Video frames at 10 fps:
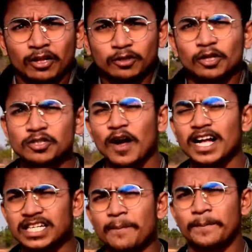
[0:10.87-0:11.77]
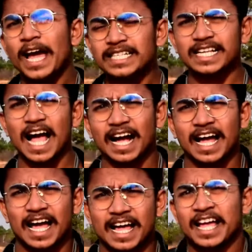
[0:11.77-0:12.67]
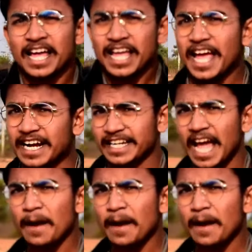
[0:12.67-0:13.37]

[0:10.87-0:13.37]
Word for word: तो दोस्तों आज हम फिर से आ गए हैं एक नया